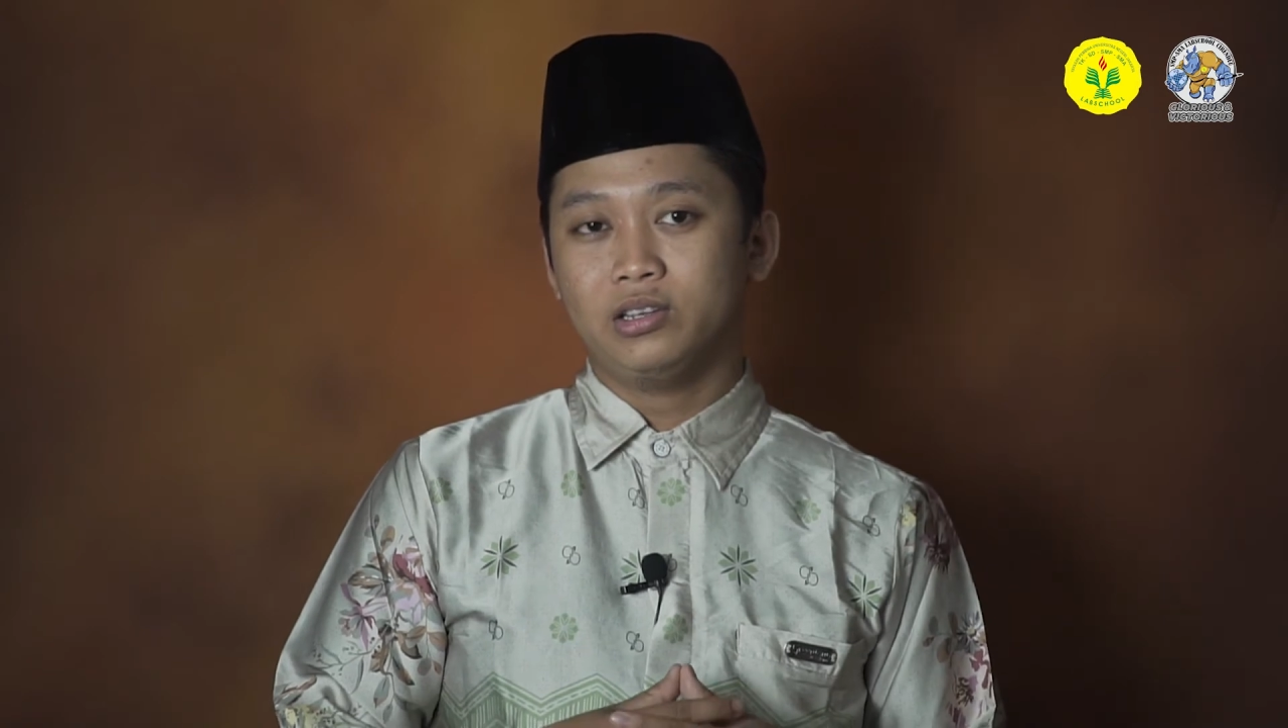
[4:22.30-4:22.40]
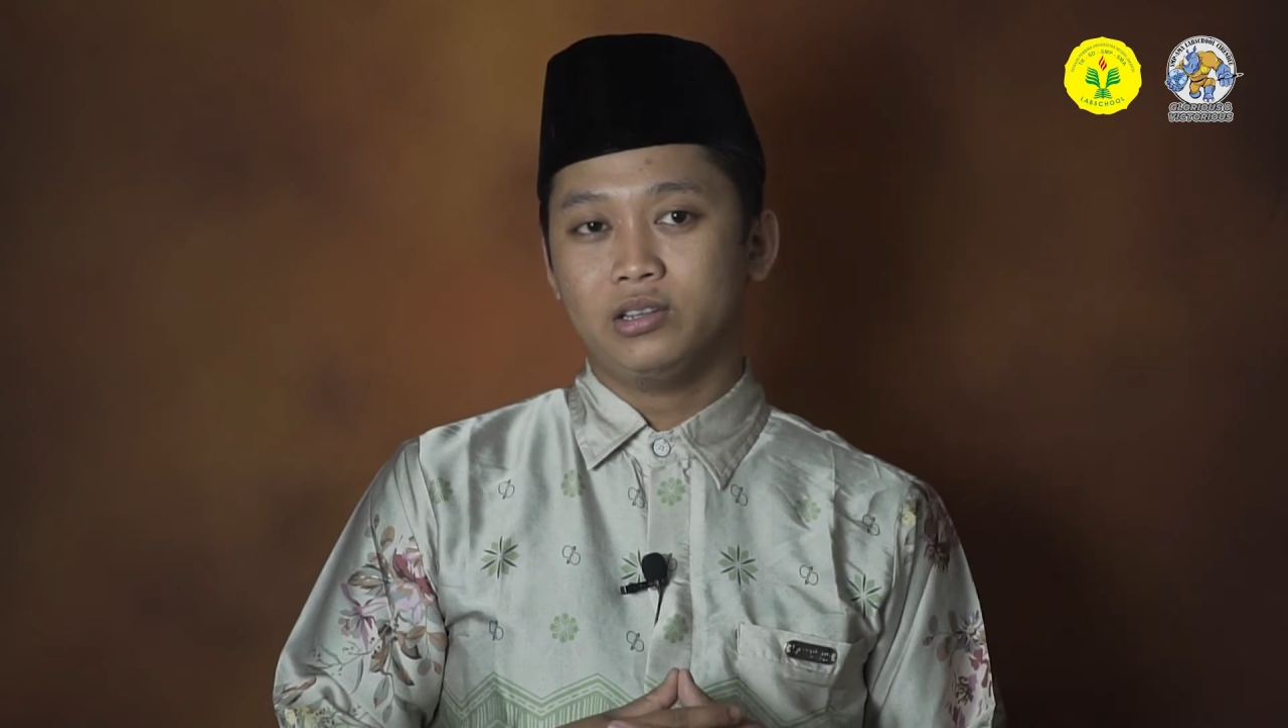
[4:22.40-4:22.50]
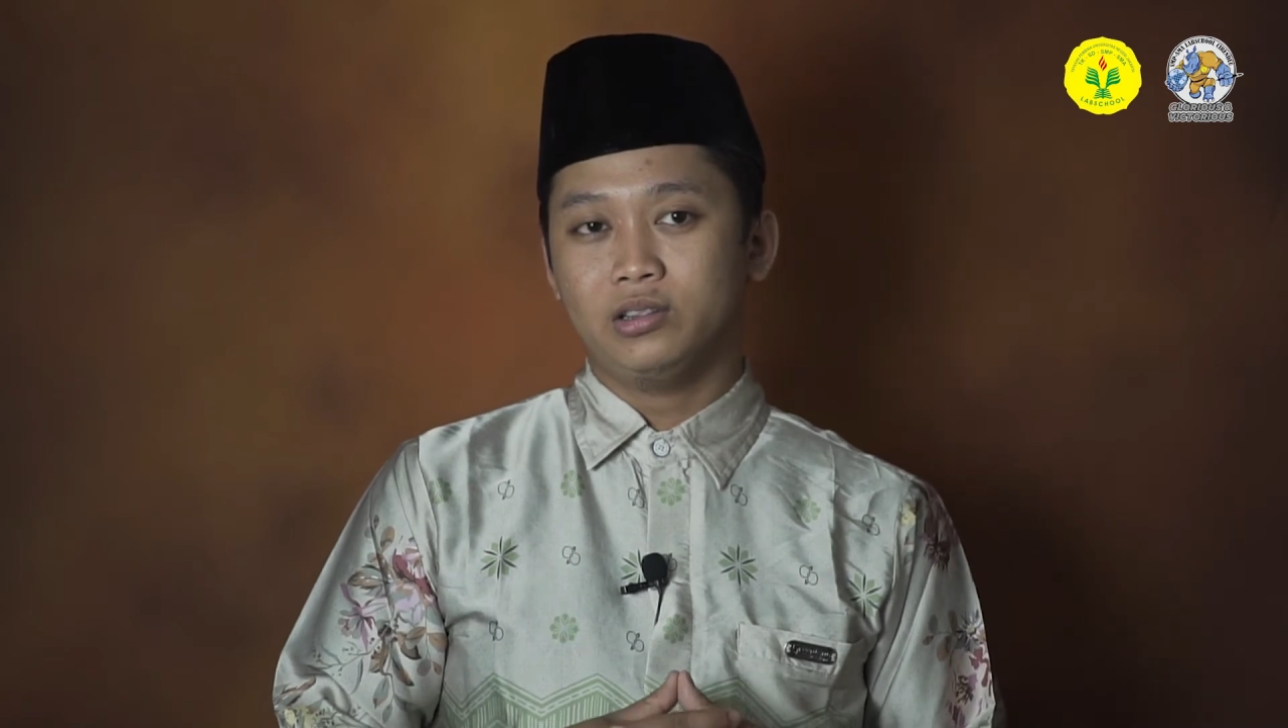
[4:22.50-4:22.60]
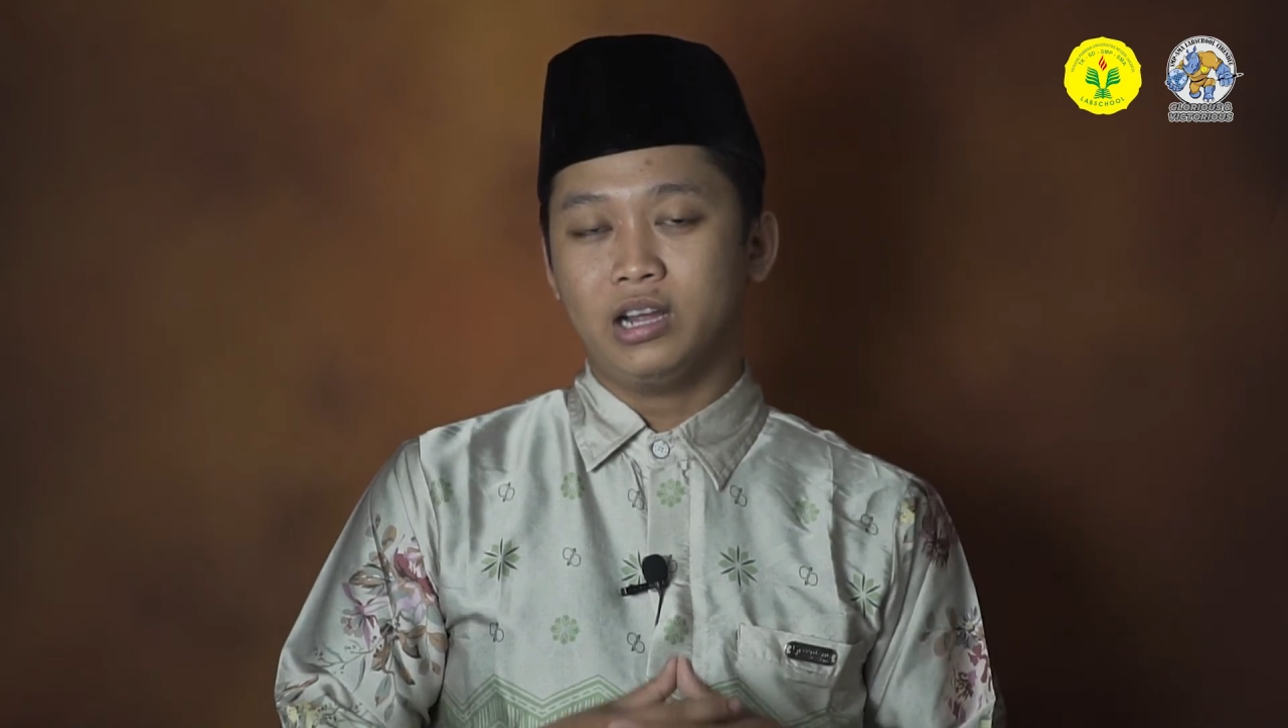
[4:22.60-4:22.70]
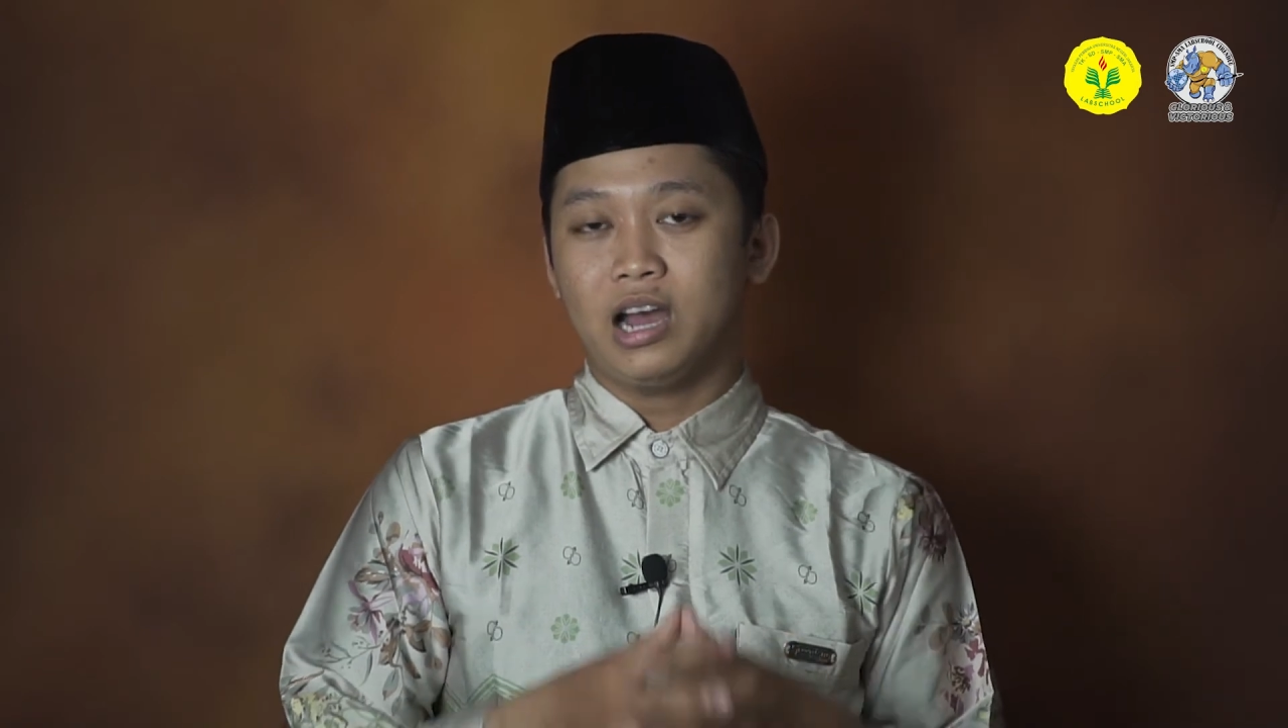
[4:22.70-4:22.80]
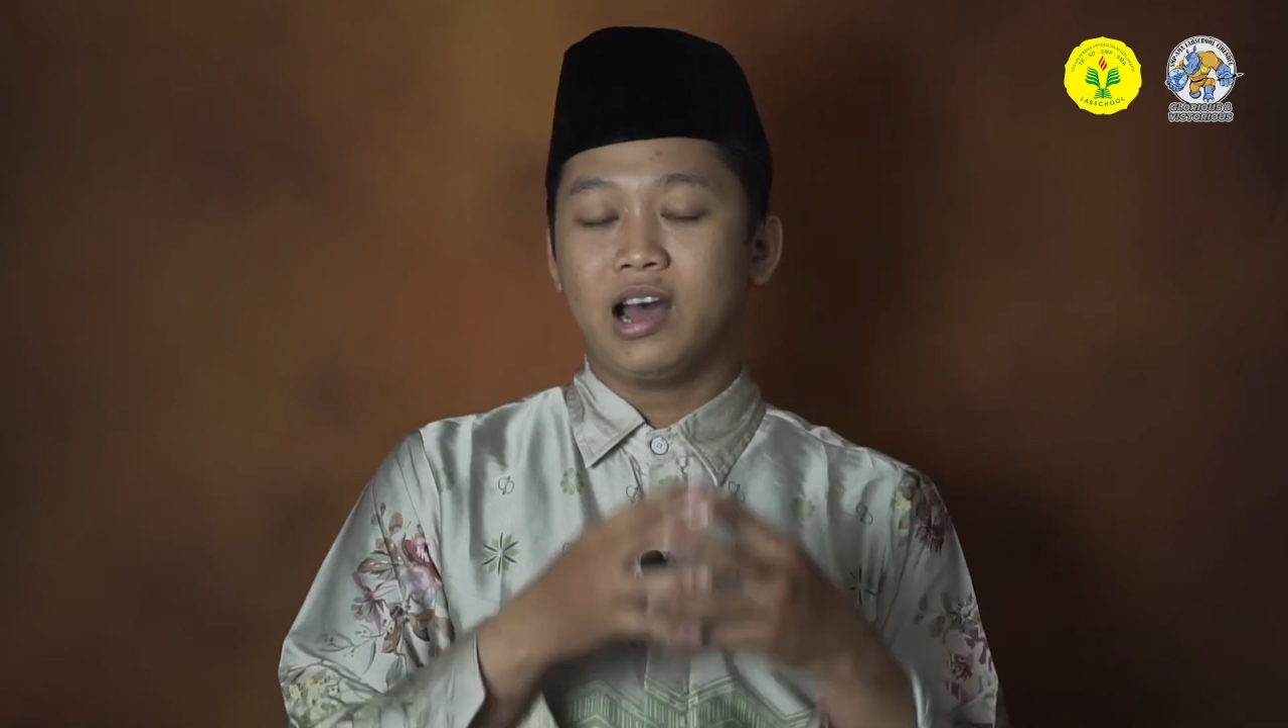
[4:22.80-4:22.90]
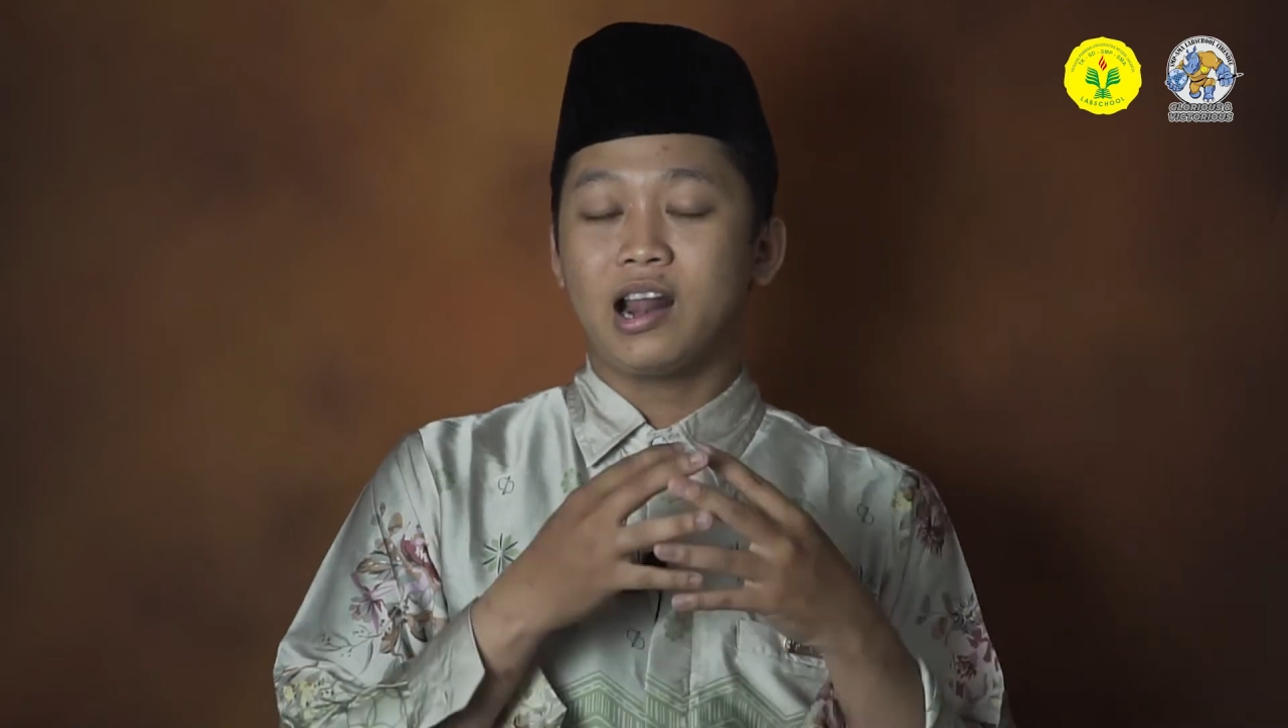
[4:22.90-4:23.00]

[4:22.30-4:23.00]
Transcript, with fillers: Dengan